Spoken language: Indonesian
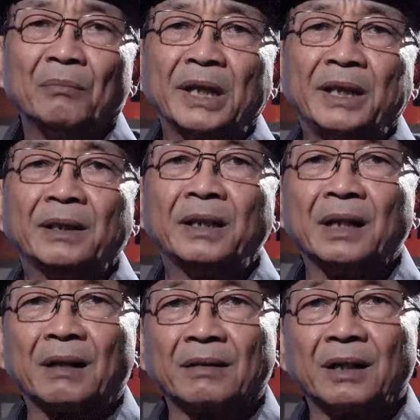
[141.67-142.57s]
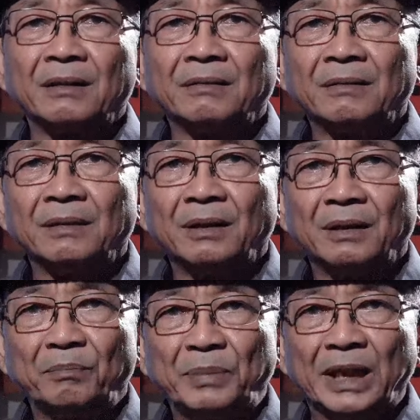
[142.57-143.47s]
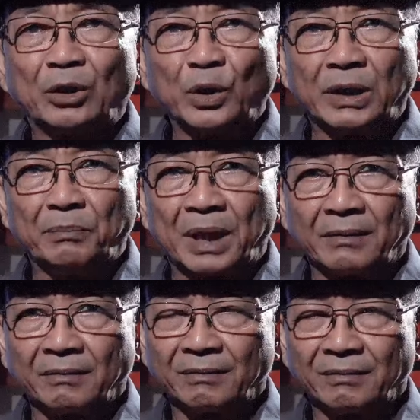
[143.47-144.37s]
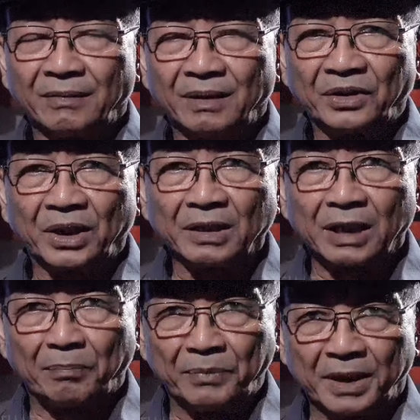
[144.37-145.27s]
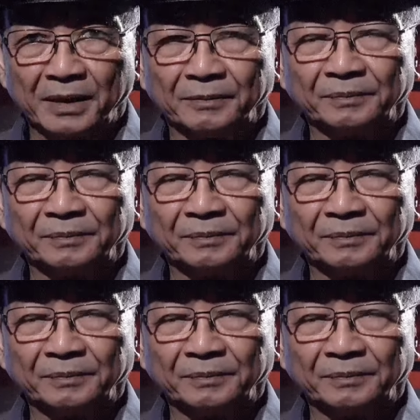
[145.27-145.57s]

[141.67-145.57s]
Mari kita dengarkan pidato Gibran selengkapnya.